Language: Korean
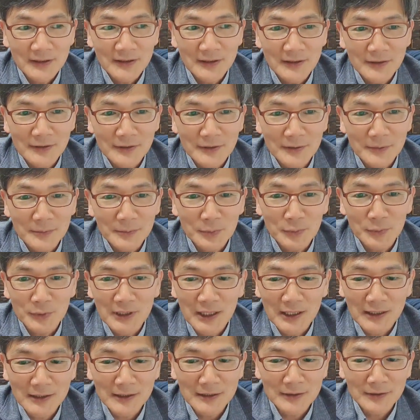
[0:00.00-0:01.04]
그래서 뭐
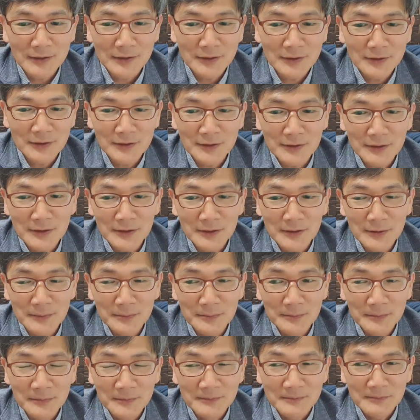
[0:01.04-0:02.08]
다른
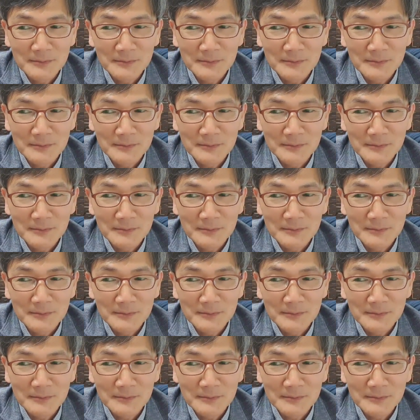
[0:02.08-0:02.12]
것들을